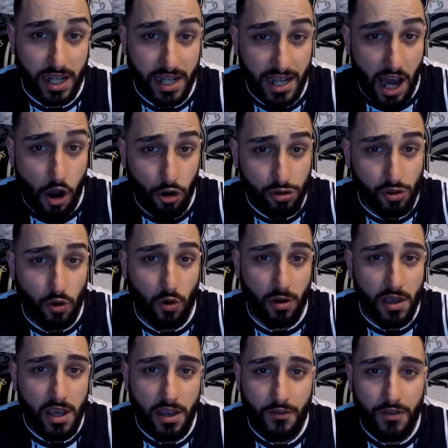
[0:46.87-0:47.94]
genauso
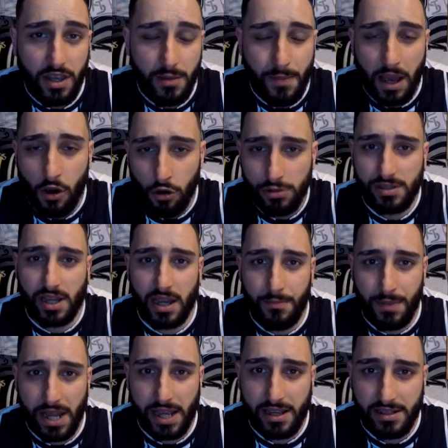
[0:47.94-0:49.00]
wie bei unseren
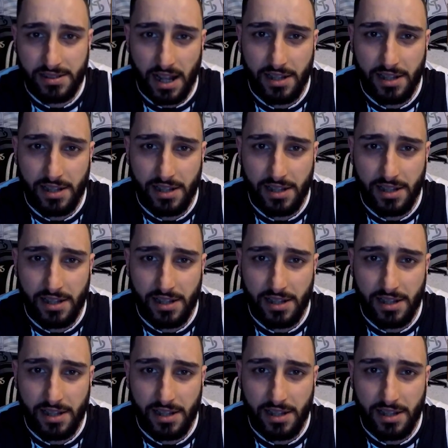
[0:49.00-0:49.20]
Blackies,